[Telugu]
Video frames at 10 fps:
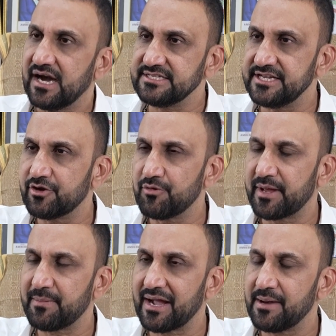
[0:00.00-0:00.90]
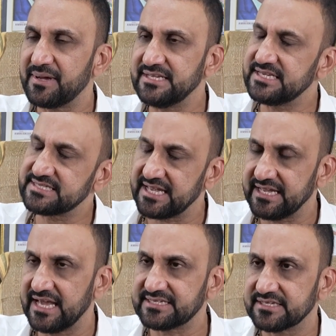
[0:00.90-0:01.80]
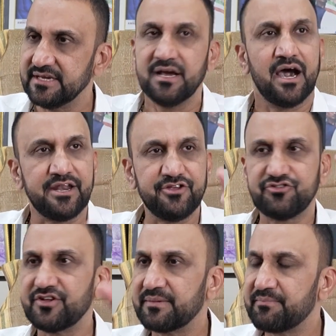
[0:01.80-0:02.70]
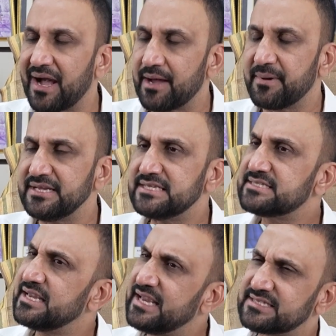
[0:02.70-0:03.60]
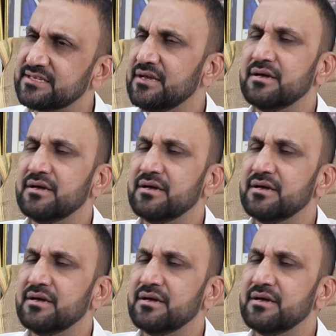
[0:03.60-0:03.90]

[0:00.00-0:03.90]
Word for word: అంజనీ కుమార్ బాగా పనిచేస్తే ఎస్ హరీష్ బాగా పనిచేస్తే ఎస్